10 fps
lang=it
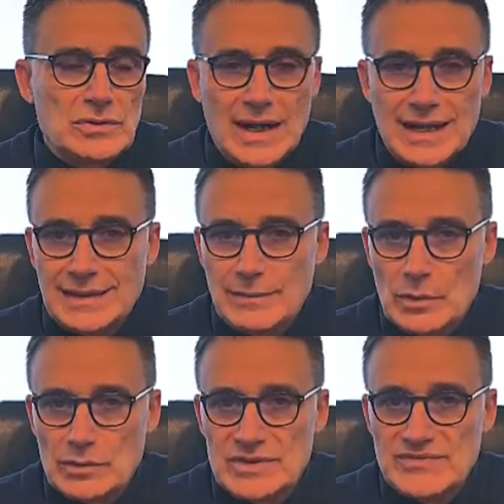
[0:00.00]
grande
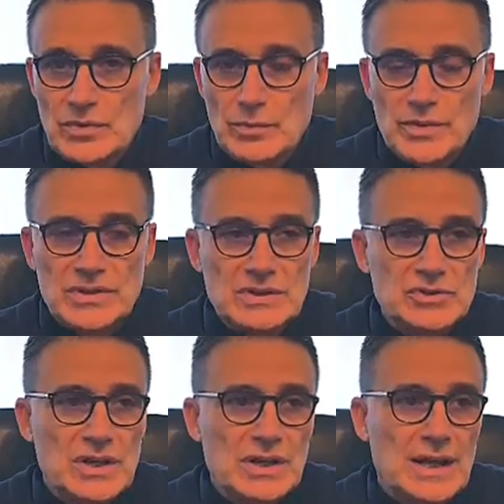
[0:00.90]
polo di sviluppo e di
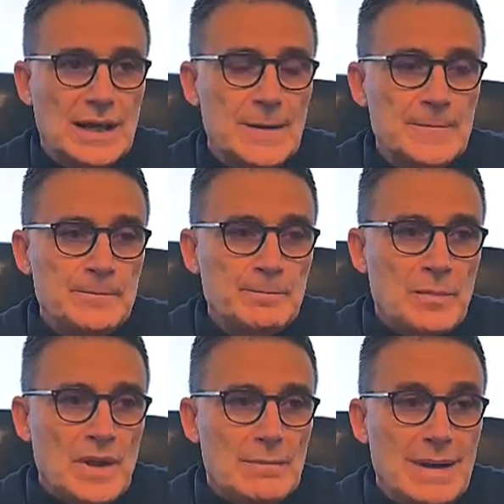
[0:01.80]
ricerca,
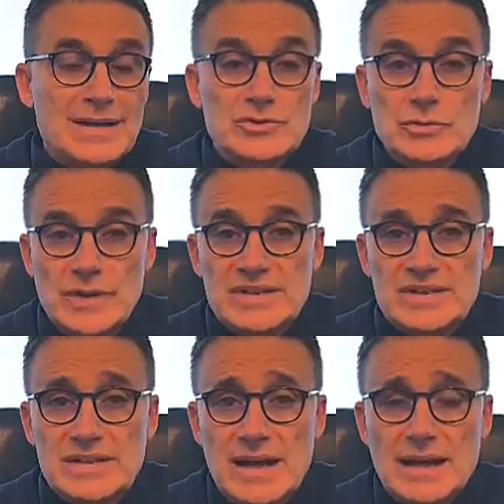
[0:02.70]
ma sono
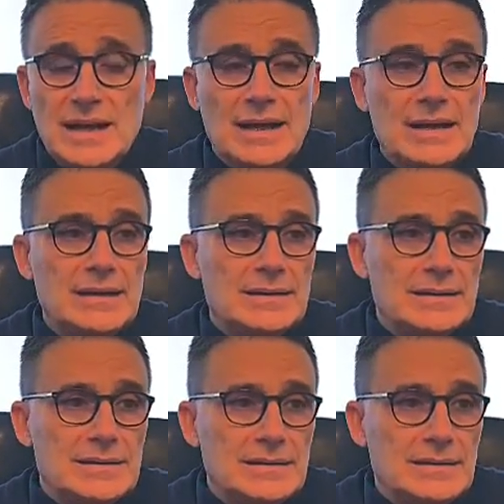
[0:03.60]
previsti anche
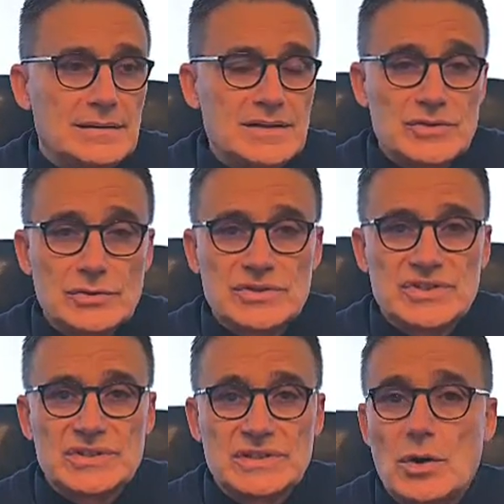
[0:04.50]
eh,
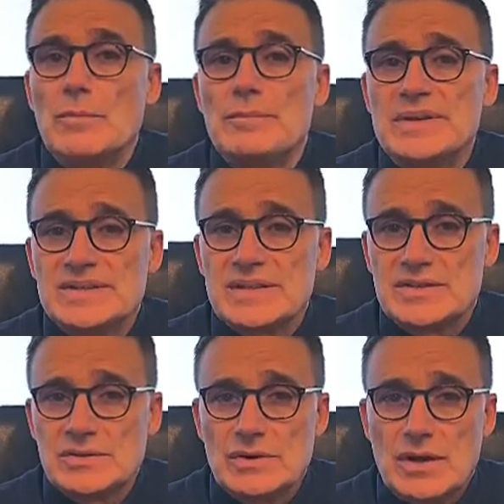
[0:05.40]
risorse di
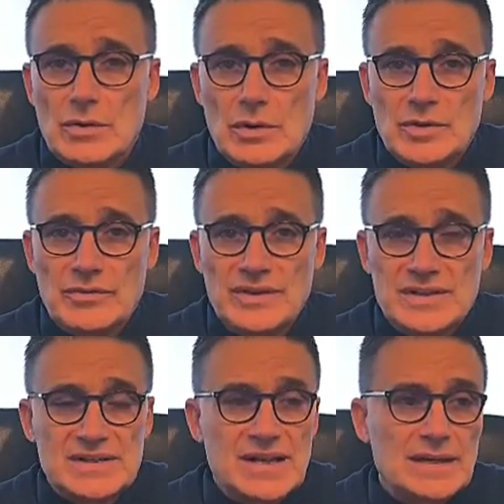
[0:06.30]
compensazione
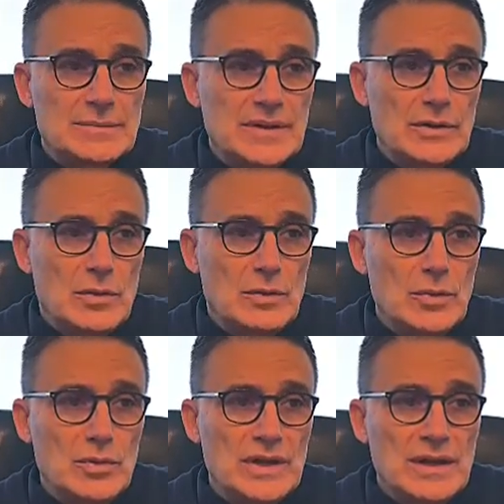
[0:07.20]
economico-finanziaria per i
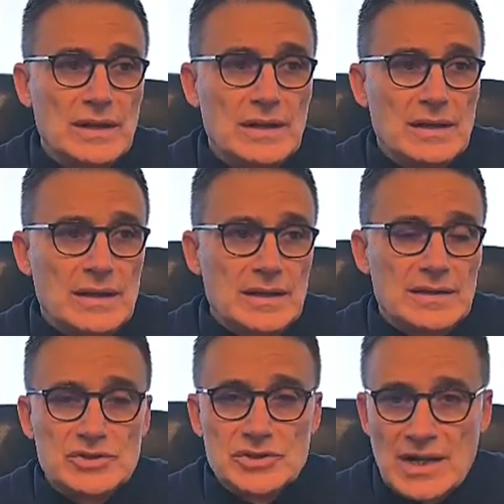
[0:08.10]
comuni che
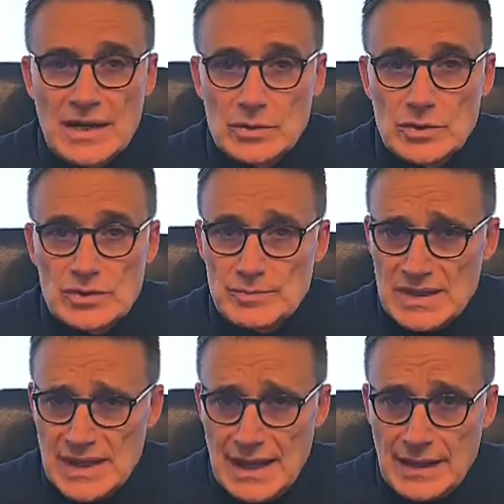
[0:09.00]
decideranno di
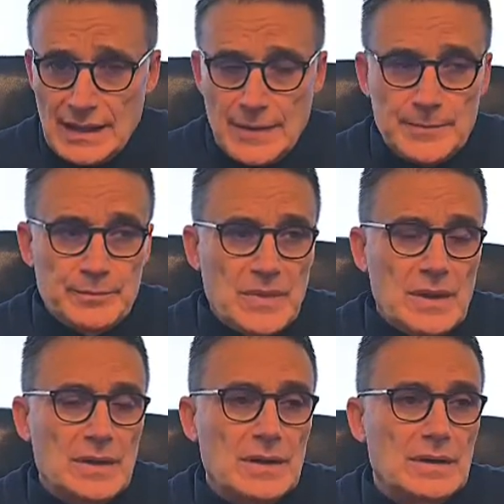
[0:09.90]
ospitare
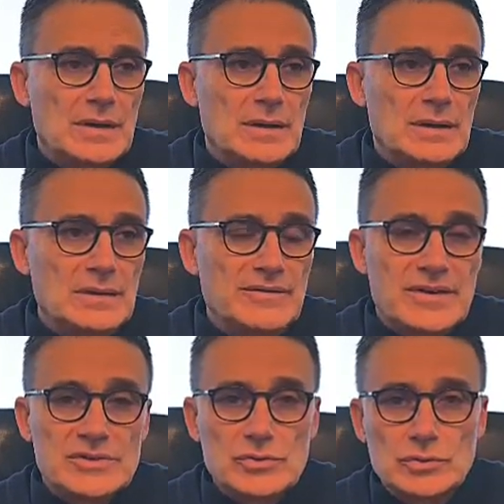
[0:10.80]
eh,
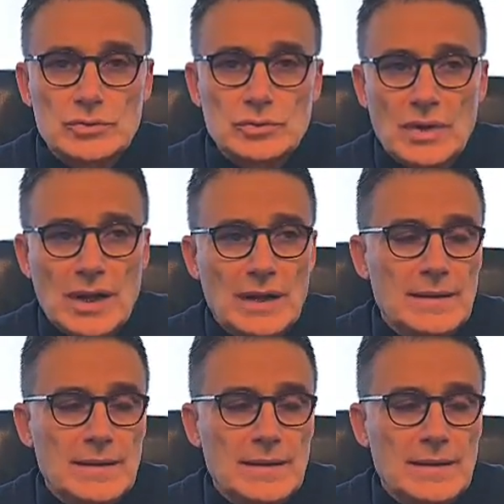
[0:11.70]
l'infrastruttura,